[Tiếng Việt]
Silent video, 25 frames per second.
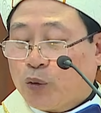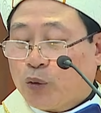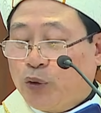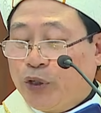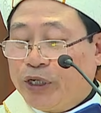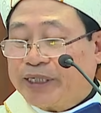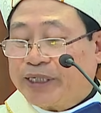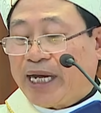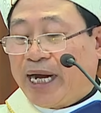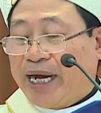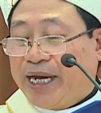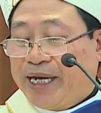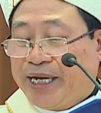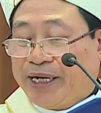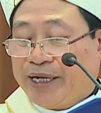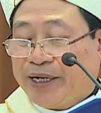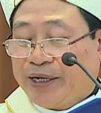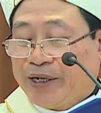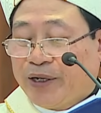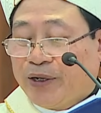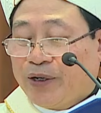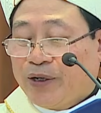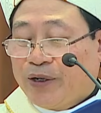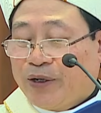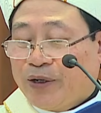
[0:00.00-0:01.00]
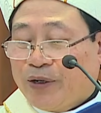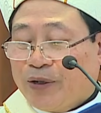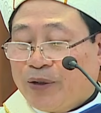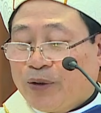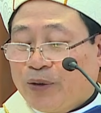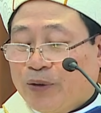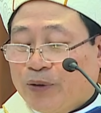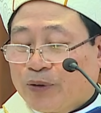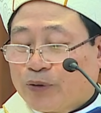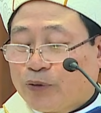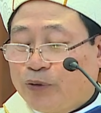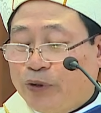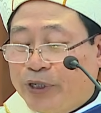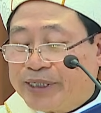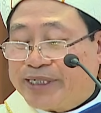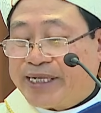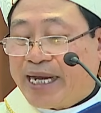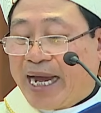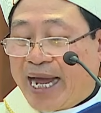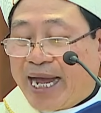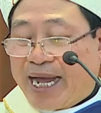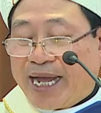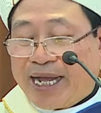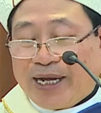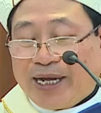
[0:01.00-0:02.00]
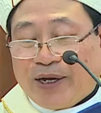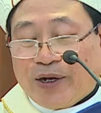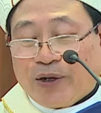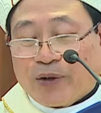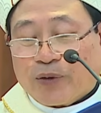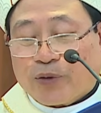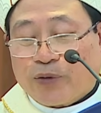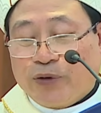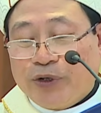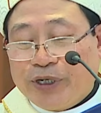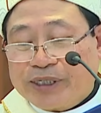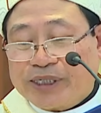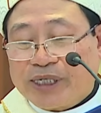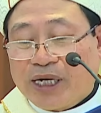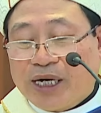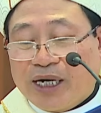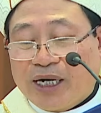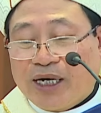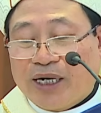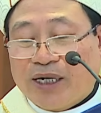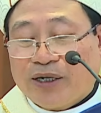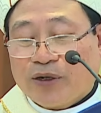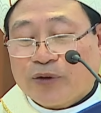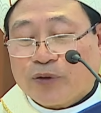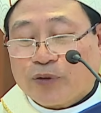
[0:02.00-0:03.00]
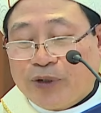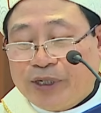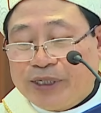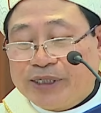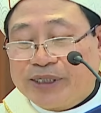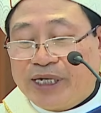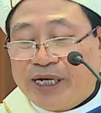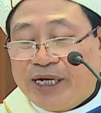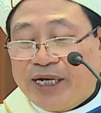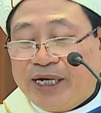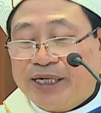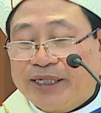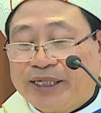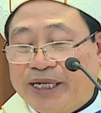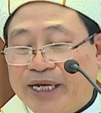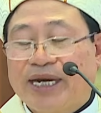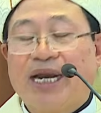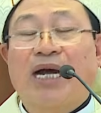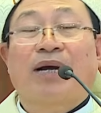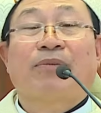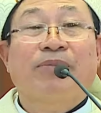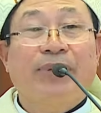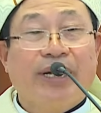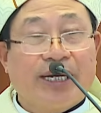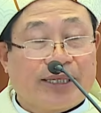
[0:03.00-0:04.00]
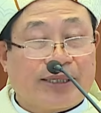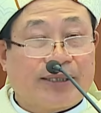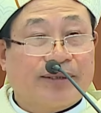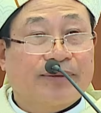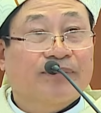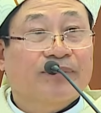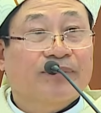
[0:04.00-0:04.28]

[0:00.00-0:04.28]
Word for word: quý thầy quý cha quý sơ quý gì thì đã biết